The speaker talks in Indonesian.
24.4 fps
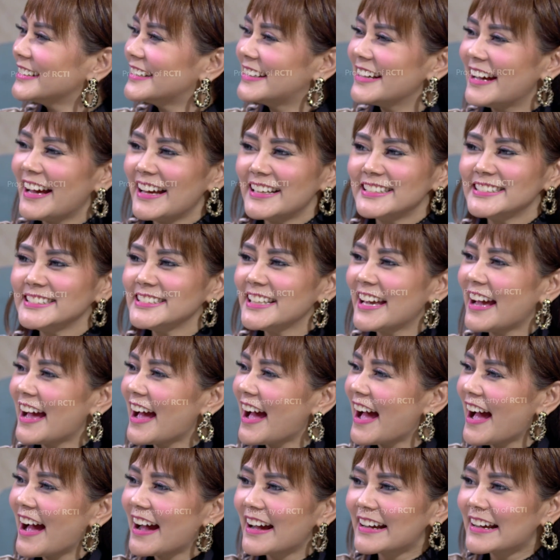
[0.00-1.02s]
gak
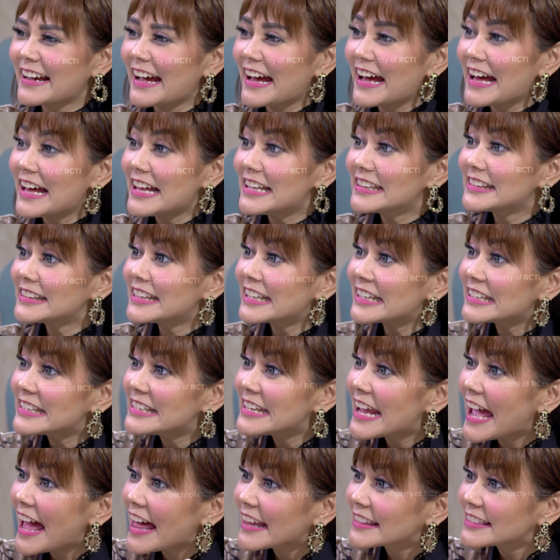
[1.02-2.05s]
nyangka
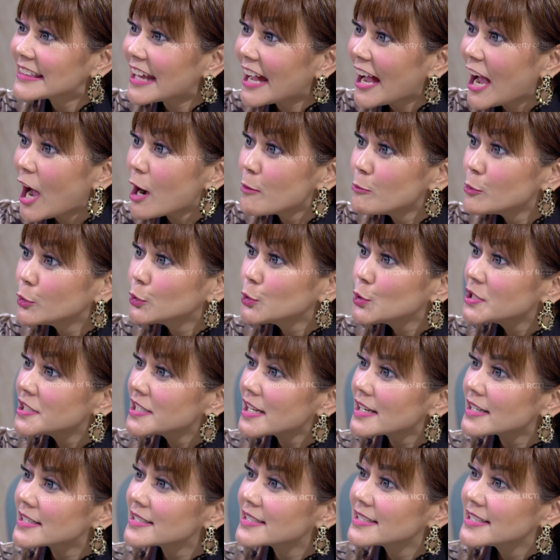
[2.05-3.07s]
ternyata kamu itu
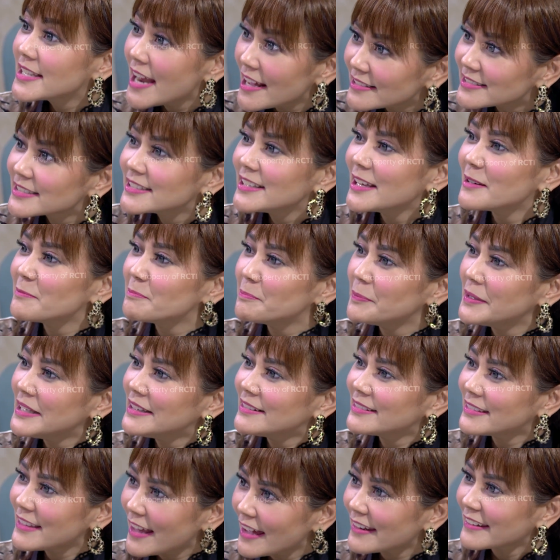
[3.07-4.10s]
cerdas dan
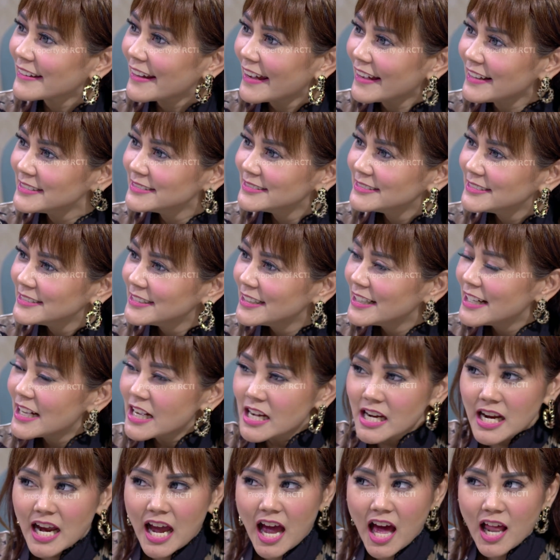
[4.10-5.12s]
pintar ya.
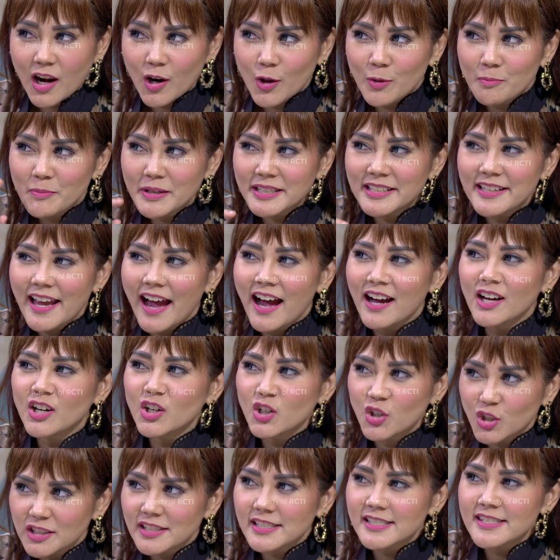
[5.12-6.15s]
Kalau
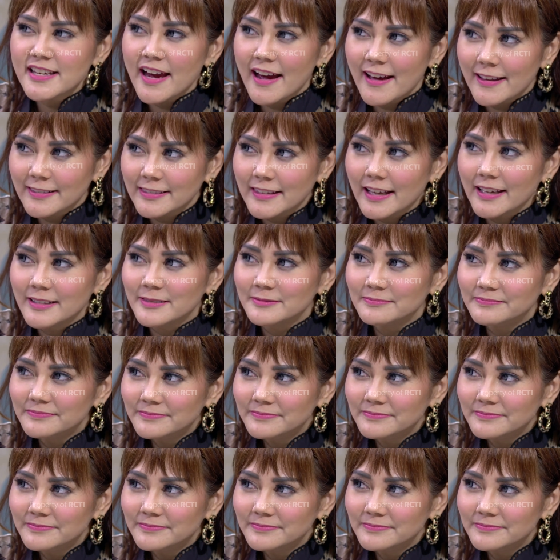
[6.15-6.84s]
menyangkut kejahatan.